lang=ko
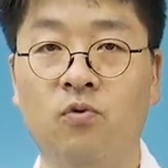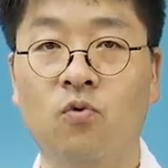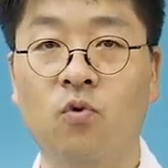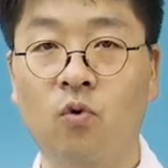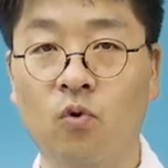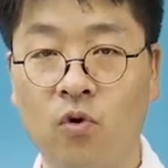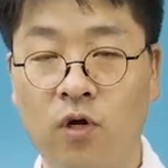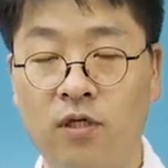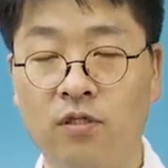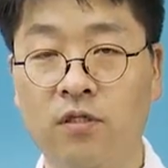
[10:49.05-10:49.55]

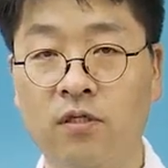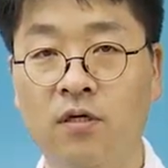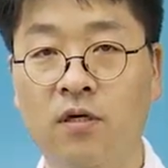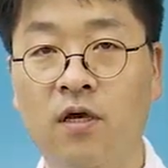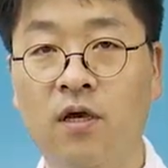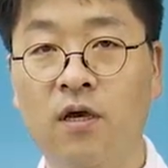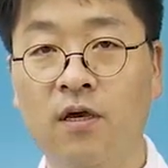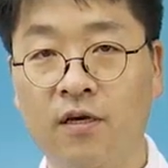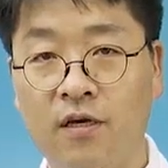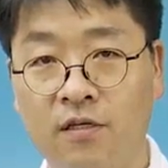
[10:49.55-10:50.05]
그거까지
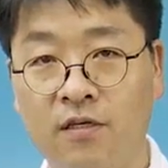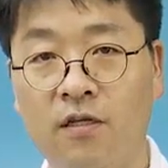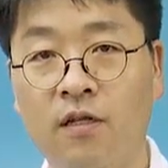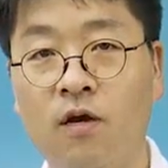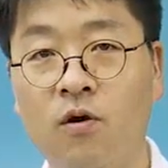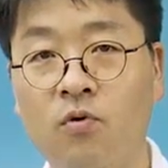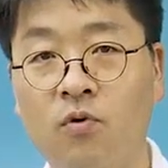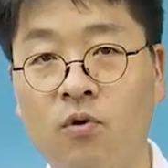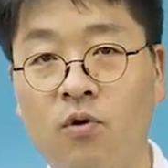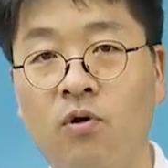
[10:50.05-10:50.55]

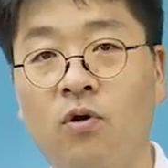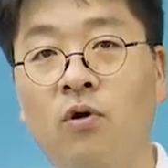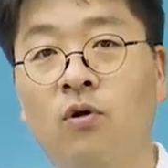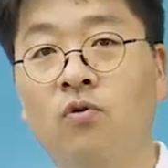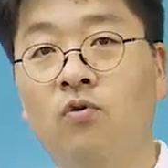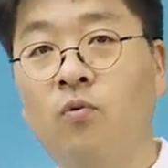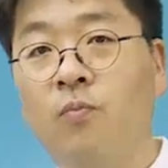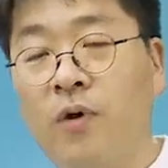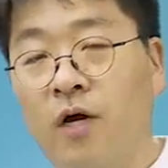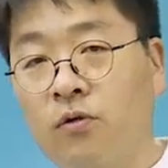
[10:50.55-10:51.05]
계산하고
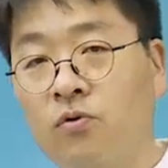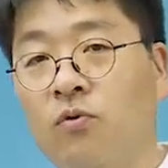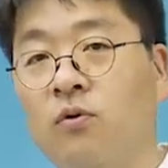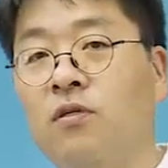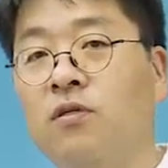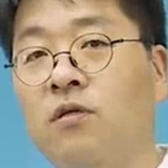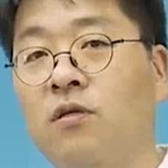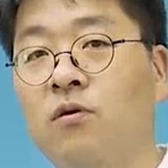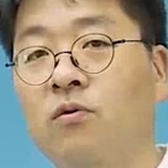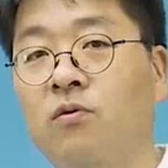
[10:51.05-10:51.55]
또 빵도
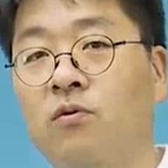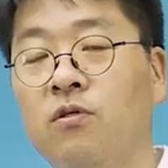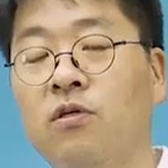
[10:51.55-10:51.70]
계산하고.